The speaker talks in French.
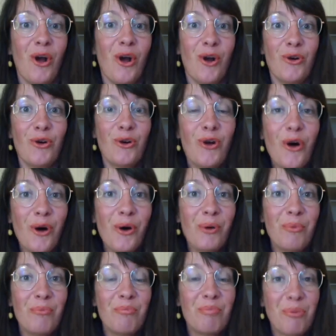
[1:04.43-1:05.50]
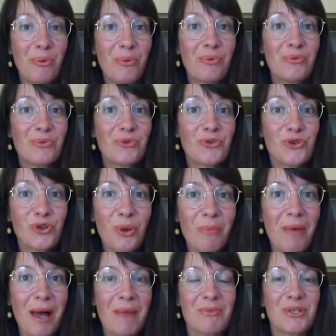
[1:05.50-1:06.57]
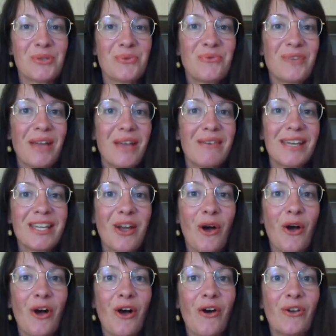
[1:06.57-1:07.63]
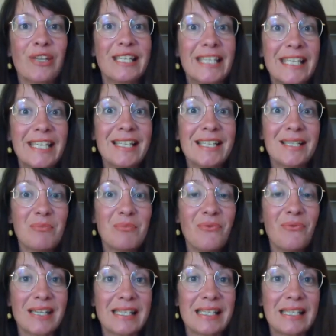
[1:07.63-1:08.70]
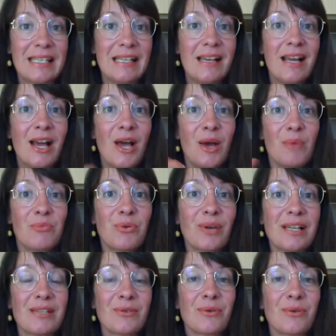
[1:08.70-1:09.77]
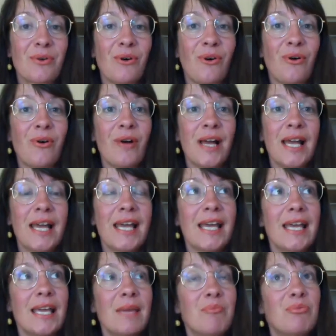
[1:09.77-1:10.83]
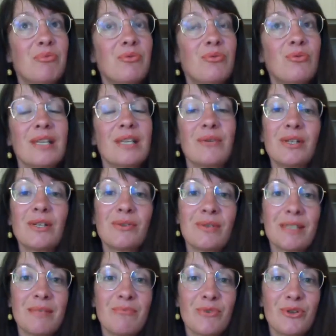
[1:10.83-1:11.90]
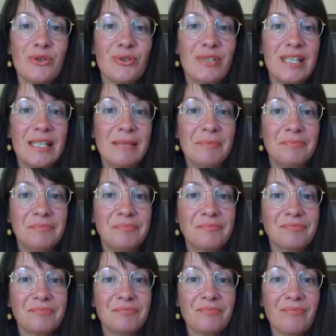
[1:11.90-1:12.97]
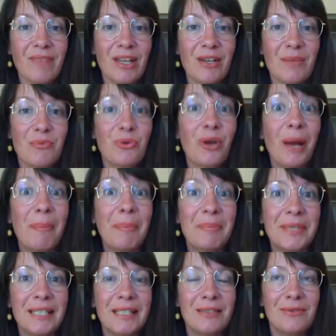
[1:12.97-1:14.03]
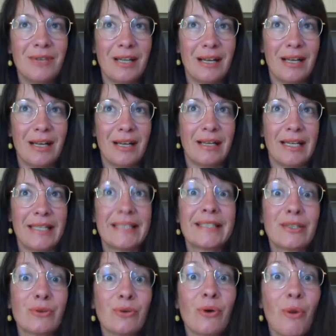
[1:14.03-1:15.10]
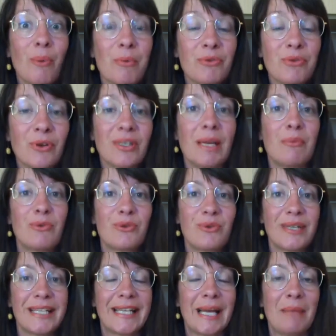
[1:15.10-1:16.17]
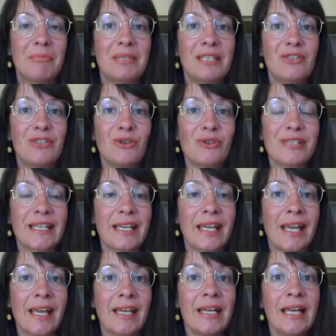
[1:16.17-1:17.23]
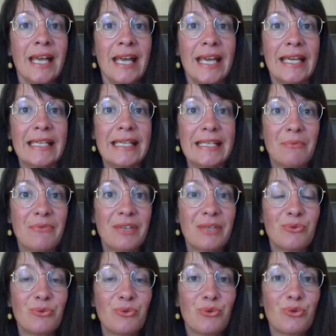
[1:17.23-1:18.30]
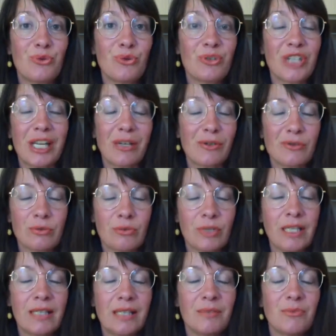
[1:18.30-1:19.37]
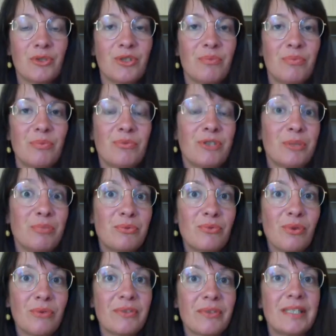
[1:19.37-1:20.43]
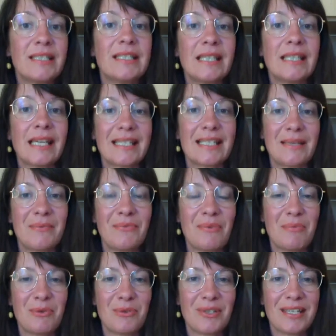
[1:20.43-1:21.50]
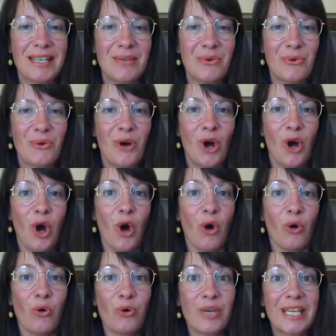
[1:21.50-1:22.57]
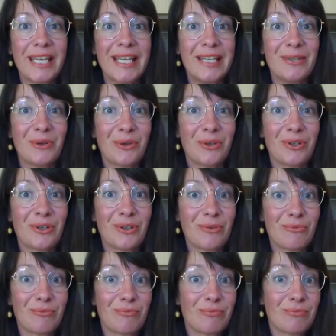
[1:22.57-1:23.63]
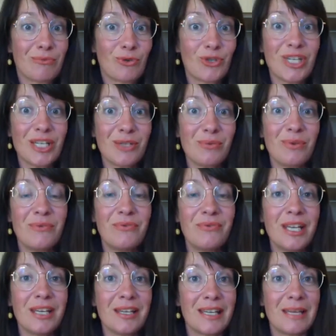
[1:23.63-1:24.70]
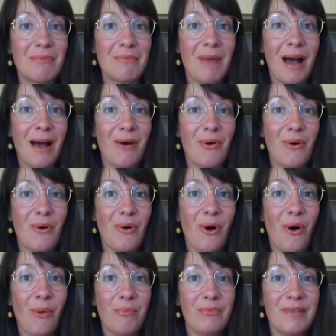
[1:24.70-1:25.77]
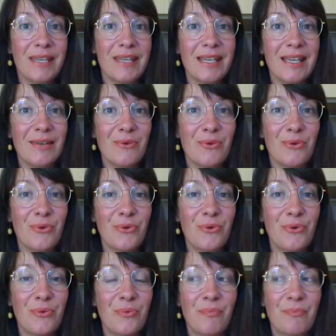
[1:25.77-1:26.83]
le bon chemin. Moi, je trouve qu'avec un, guide, c'est plus facile, plus rassurant et plus. C'est quoi le troisième mot que je dis Plus rapide, voilà. Est-ce que en même temps il y a besoin d'être rapide J'en sais rien. Et ça me fait toujours, chacun son rythme, j'ai plutôt envie de dire, et ça me fait penser au, guide que j'ai suivi, qui m'a euh, emmené au,